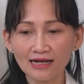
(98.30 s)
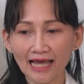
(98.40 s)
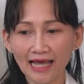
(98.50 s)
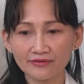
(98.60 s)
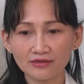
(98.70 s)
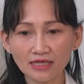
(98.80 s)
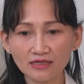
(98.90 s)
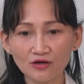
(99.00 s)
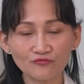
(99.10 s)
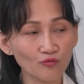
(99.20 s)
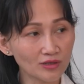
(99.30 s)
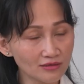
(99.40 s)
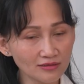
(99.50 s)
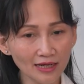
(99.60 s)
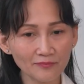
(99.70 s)
là những cái người phụ
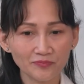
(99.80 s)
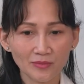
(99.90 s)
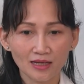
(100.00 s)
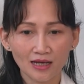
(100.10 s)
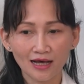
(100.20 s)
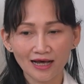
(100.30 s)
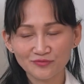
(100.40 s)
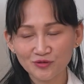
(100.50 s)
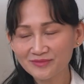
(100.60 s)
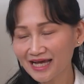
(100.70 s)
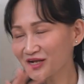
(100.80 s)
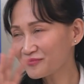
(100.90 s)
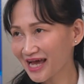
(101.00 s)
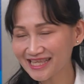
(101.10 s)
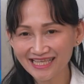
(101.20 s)
nữ đó, chúng ta
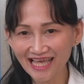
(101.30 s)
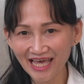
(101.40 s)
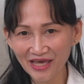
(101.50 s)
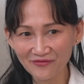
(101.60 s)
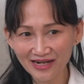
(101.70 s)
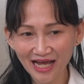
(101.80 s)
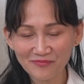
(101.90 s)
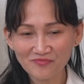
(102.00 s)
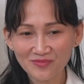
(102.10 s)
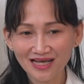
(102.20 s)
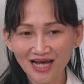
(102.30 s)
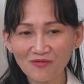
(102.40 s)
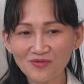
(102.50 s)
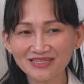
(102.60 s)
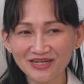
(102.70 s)
nôm na cho dễ hiểu đi ha,
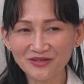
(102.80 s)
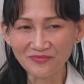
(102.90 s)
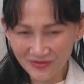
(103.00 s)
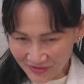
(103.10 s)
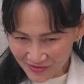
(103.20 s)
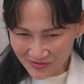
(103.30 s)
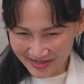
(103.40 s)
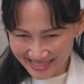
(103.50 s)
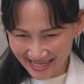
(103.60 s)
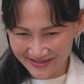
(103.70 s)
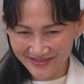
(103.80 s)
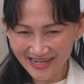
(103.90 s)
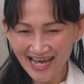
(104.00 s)
không có sử dụng cái vú của mình nhiều